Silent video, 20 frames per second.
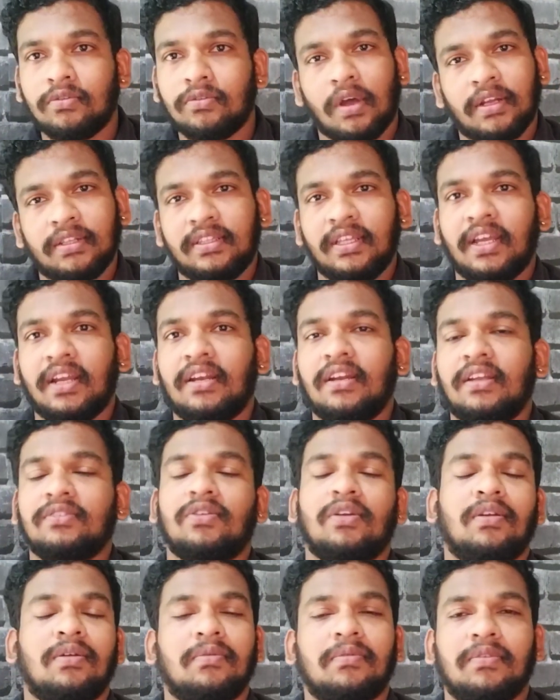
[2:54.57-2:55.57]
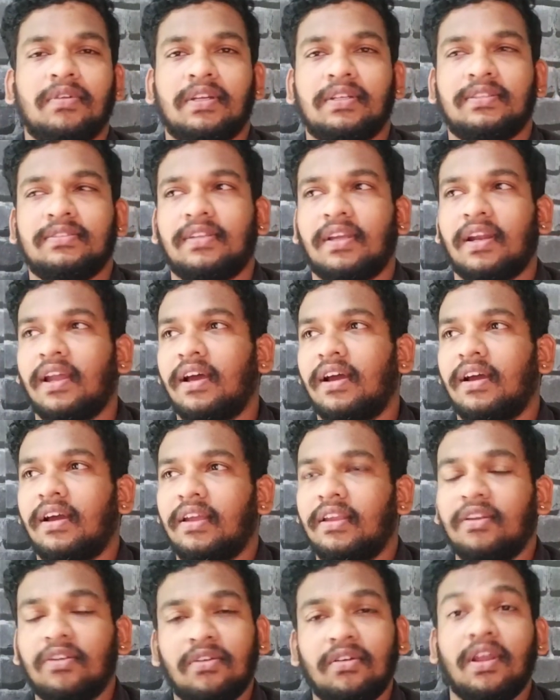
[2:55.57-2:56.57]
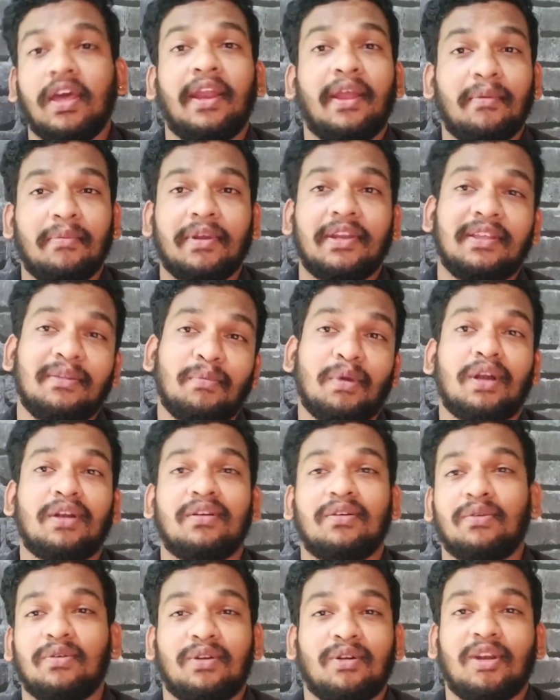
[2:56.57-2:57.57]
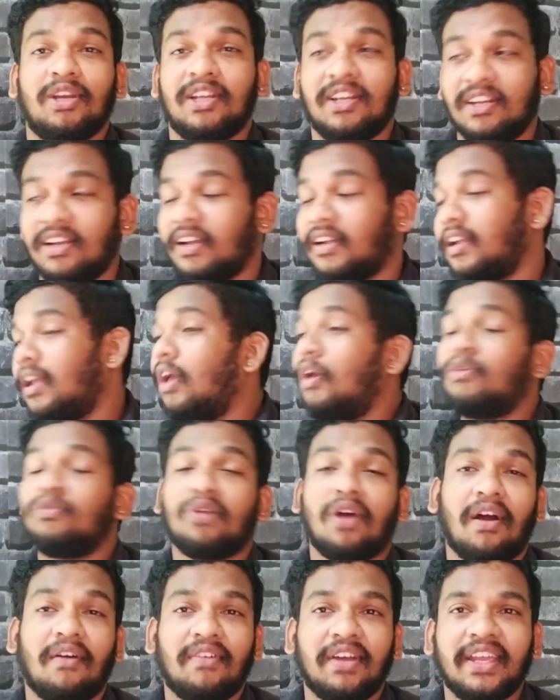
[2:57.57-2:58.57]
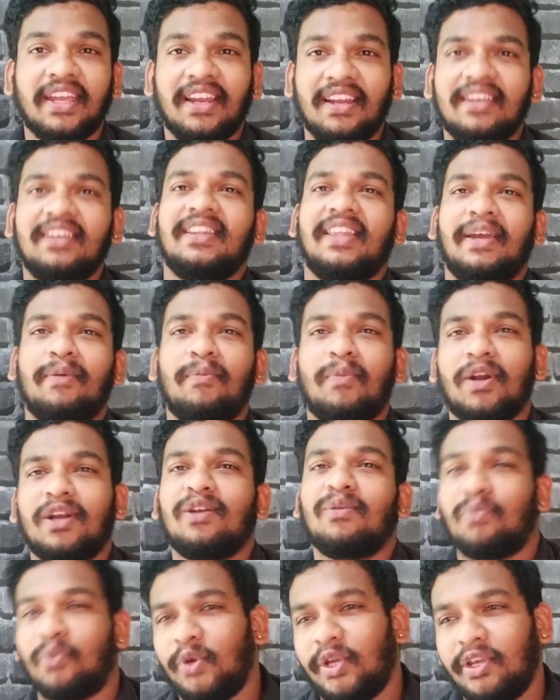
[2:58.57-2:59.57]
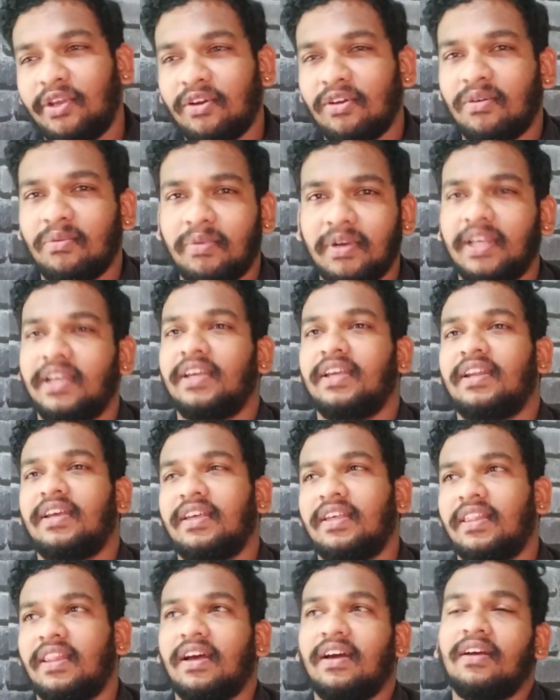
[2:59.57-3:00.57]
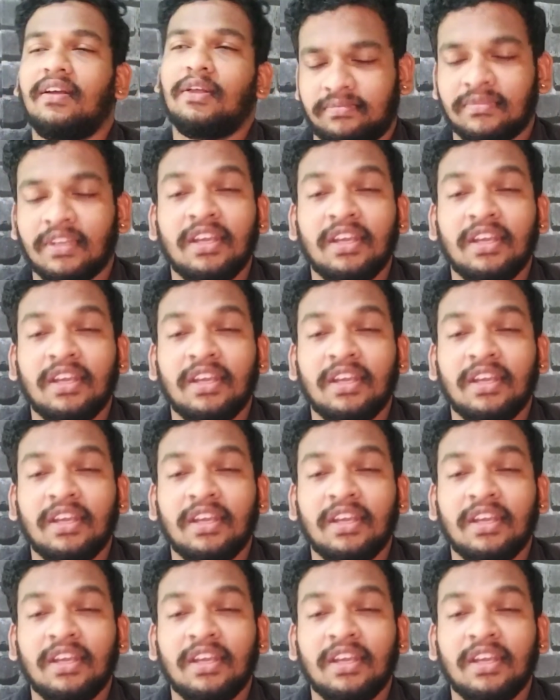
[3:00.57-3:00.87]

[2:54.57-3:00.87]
ஸோ அடுத்து என்ன சொல்லணும்னு நினச்சேன்னா இன்னும் நிறைய பேர் இது மாட்டம் குற்றவாளி இருக்காங்க ஸோ அவங்களையும் இதே மாட்டம் பிடிக்கணும் அப்படிங்கிறது தான்